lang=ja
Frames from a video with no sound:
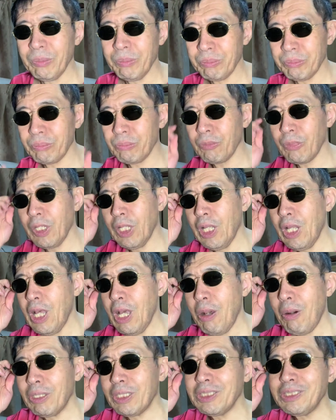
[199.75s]
うん
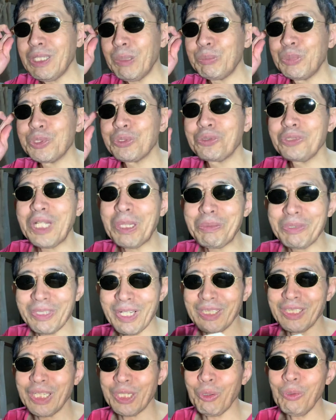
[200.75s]
私はブックレビュー
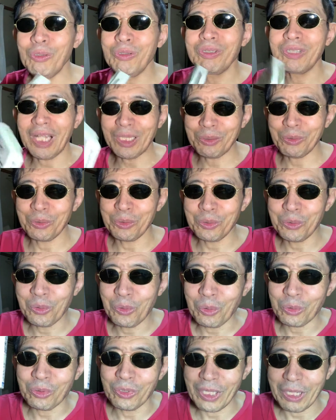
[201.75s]
なんで読んだという
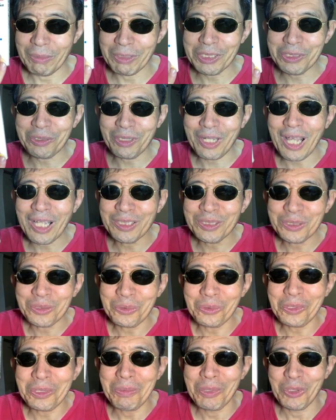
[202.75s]
ことで私の感
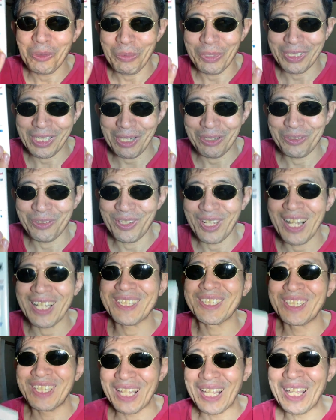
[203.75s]
想を今述べてるのであっ
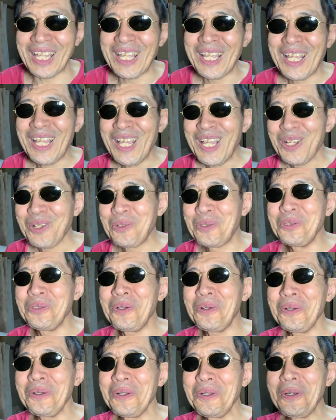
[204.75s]
てこ
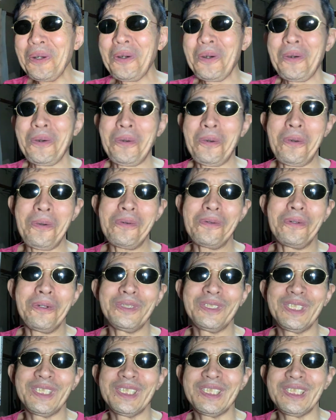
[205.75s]
の本は
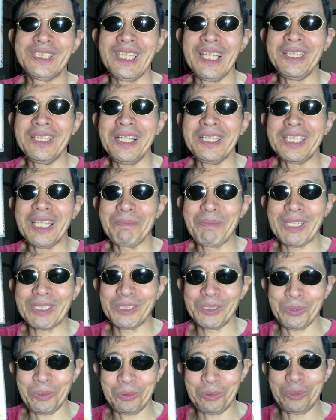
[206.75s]
実践できてま
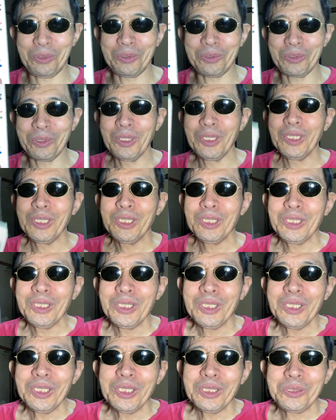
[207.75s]
すよという
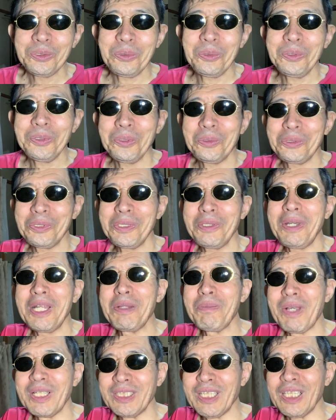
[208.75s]
そういうことではあ
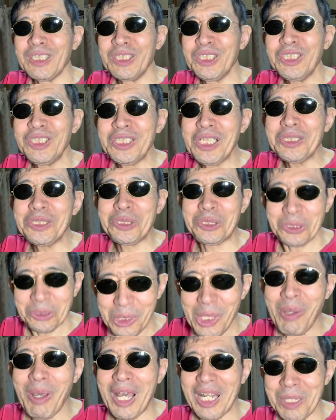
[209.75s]
りません実践中
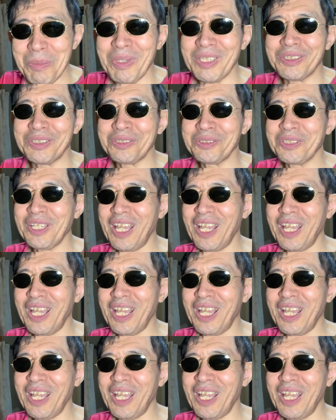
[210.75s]
ではあります。